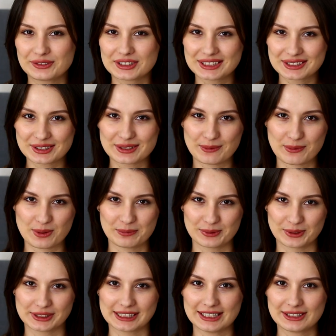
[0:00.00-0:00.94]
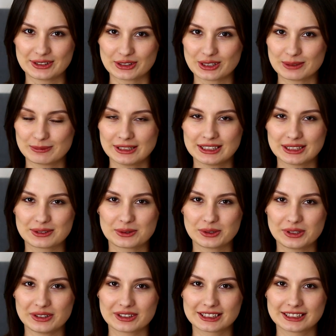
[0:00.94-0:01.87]
wszystko dobrze pójdzie, to to będzie
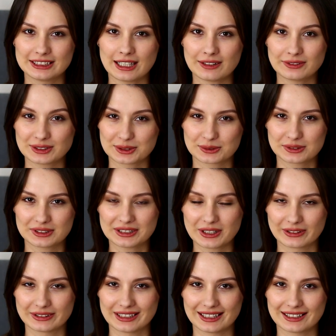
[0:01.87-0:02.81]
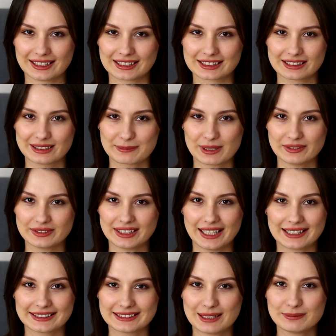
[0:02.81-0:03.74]
drugi odcinek w ciągu tygodnia, także naprawdę
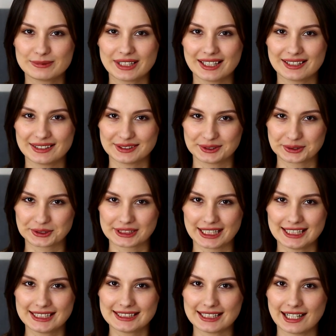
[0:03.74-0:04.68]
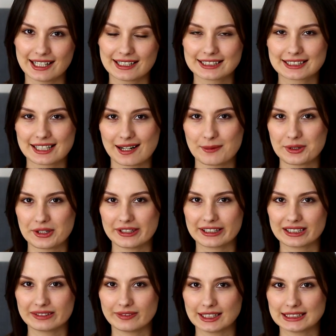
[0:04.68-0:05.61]
jak na mnie sukces, ale staram się
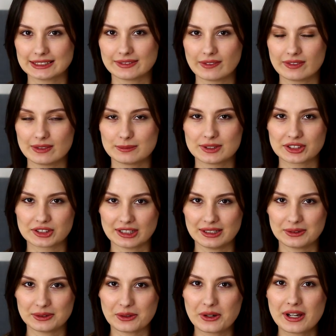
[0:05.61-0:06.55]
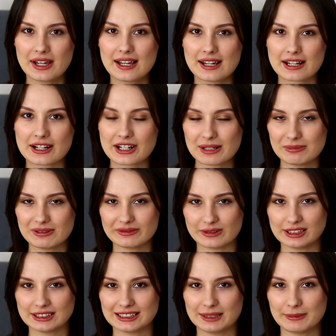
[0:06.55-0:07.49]
nagrywać dwa filmy z rzędu, żeby
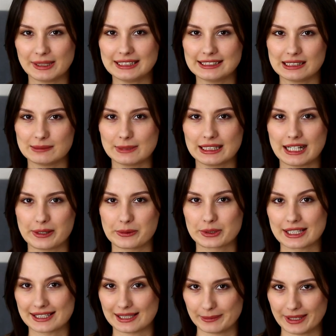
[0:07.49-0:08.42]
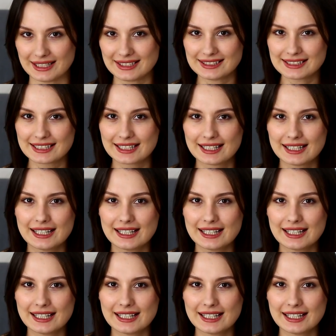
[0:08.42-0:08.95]
właśnie mieć ten materiał na zapas.